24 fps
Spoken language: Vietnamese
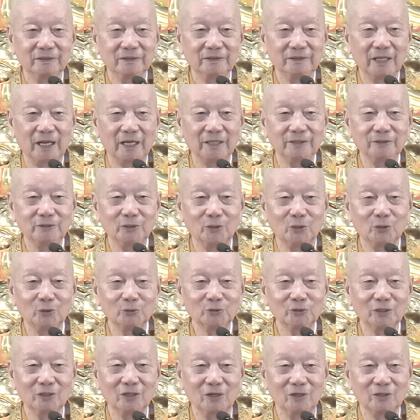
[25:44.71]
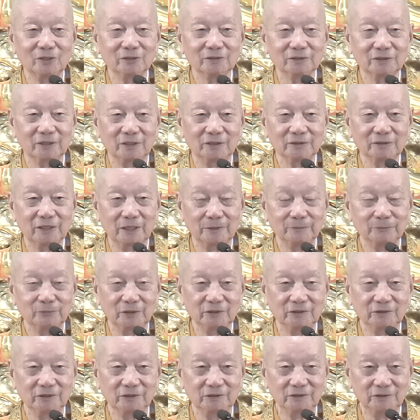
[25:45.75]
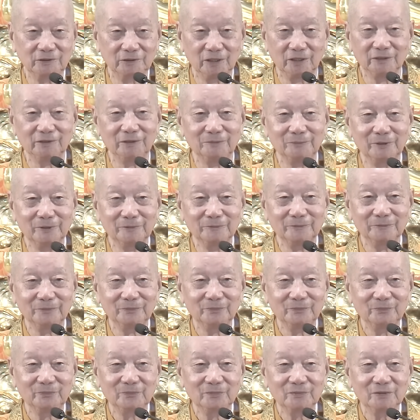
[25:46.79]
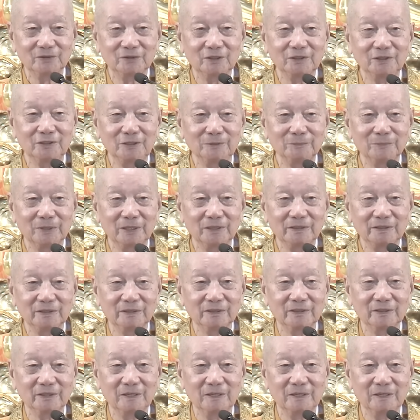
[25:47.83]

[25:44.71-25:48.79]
dạy dỗ cho họ trở thành Phật tử thực, phải không? Trách nhiệm này,